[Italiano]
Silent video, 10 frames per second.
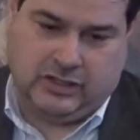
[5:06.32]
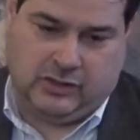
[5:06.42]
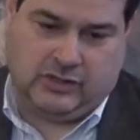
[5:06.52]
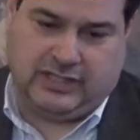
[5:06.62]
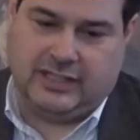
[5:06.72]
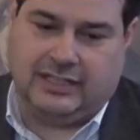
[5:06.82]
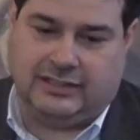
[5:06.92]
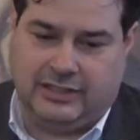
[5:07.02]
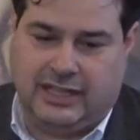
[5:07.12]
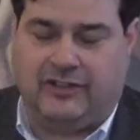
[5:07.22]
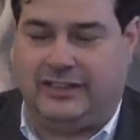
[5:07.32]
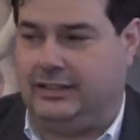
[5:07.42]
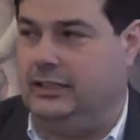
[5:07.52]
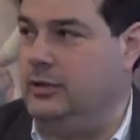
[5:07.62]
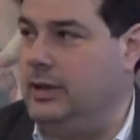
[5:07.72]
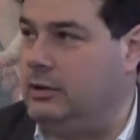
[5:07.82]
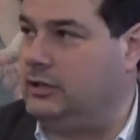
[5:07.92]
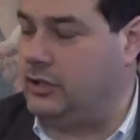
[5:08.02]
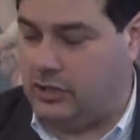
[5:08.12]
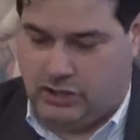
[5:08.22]
ci sono state le attività fatte nel
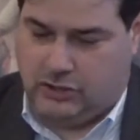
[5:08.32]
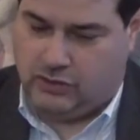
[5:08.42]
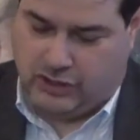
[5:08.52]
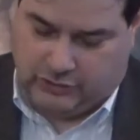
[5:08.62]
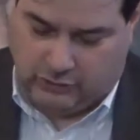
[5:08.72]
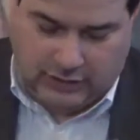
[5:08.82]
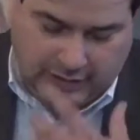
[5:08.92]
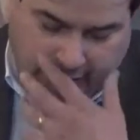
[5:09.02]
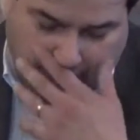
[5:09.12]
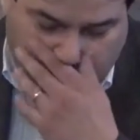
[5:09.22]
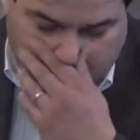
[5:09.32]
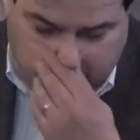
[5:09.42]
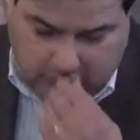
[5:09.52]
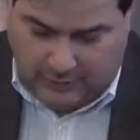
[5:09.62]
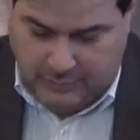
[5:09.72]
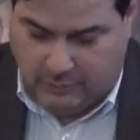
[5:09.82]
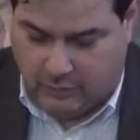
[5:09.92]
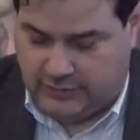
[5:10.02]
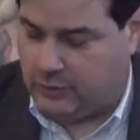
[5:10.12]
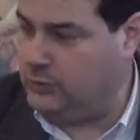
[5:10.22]
2014 di un certo rilievo,
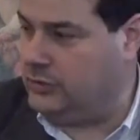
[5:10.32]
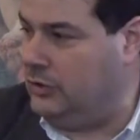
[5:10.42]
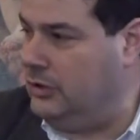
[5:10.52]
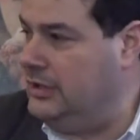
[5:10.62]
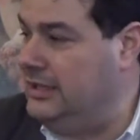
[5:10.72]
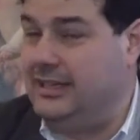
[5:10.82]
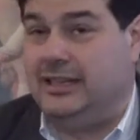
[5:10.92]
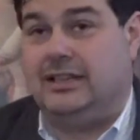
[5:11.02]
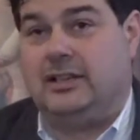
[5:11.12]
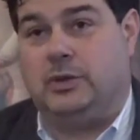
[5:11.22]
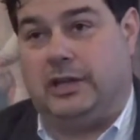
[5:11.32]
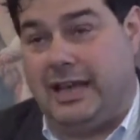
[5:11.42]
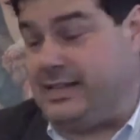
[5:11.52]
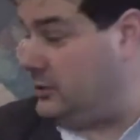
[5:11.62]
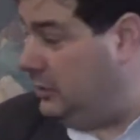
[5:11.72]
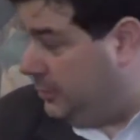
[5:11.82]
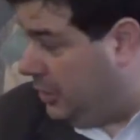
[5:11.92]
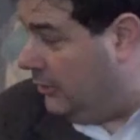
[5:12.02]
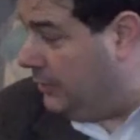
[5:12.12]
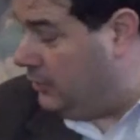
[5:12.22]
l'abbiamo tenuto qui ad Ascoli
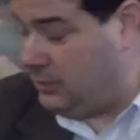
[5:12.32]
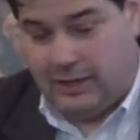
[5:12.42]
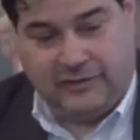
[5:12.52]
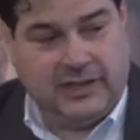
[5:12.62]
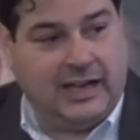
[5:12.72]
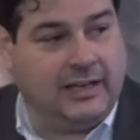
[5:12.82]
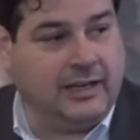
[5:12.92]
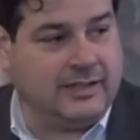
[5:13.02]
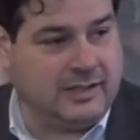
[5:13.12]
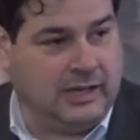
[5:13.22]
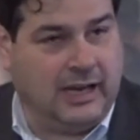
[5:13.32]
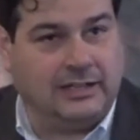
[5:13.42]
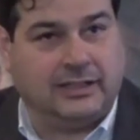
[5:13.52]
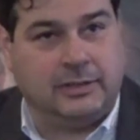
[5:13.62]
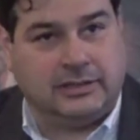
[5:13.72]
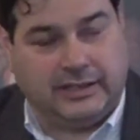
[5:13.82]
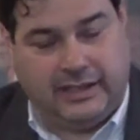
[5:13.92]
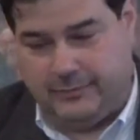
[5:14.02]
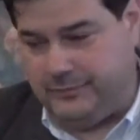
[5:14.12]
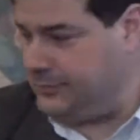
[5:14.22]
proprio la finale nazionale 3x3,